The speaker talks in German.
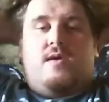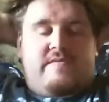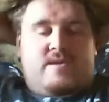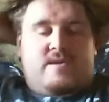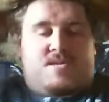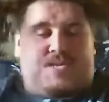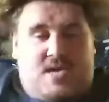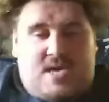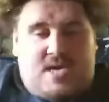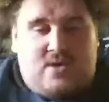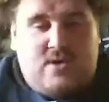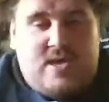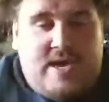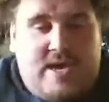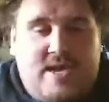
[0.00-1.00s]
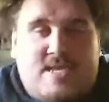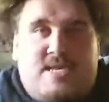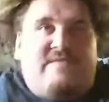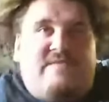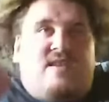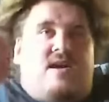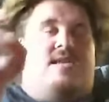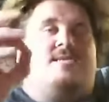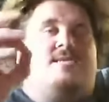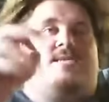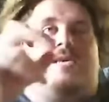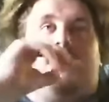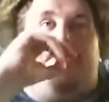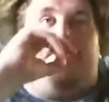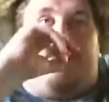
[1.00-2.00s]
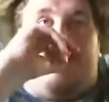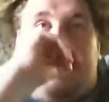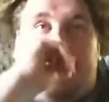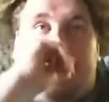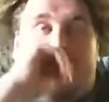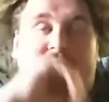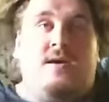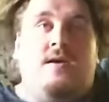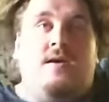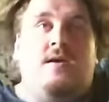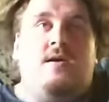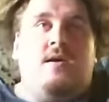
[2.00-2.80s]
Wisst ihr, ich und die Hater sind wie ein altes Ehepaar, ne?